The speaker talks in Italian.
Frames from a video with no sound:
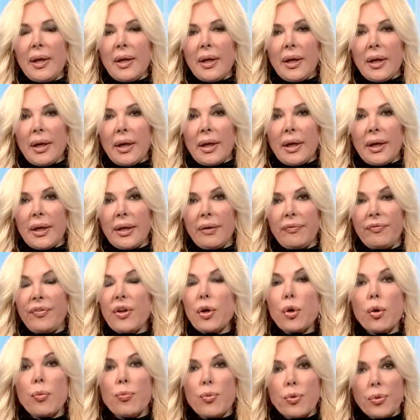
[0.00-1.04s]
vi
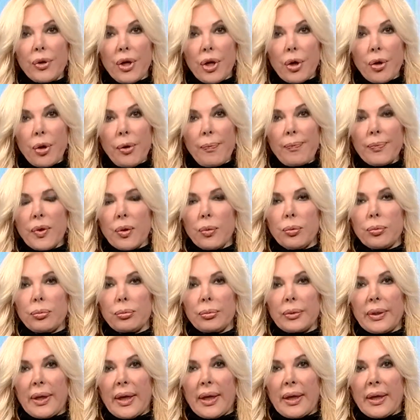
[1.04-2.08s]
comunico
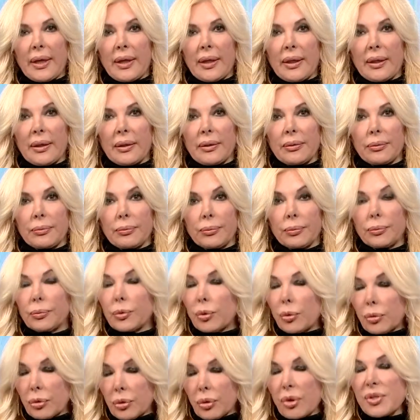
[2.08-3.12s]
una,
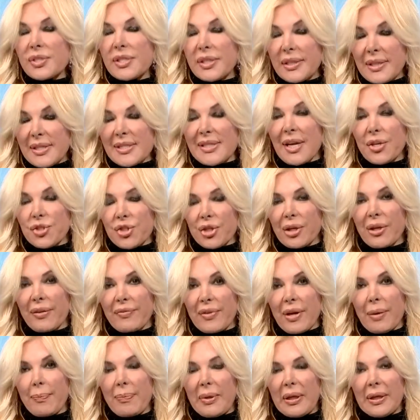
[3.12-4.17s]
con grossi disagi alla
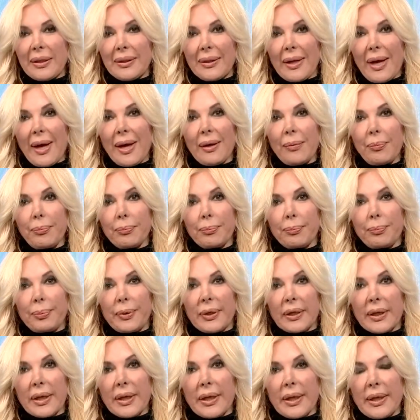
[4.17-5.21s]
viabilità
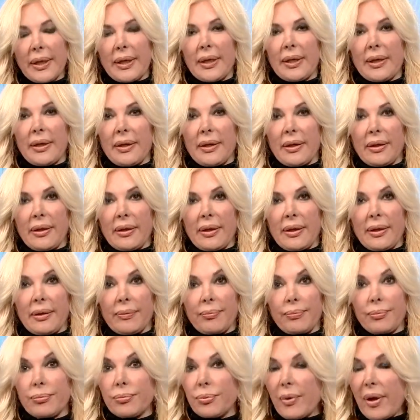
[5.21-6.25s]
perché
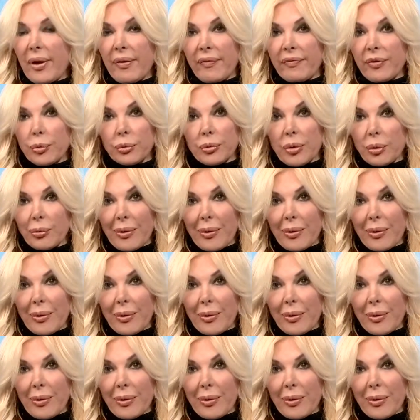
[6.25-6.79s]
è avvenuta una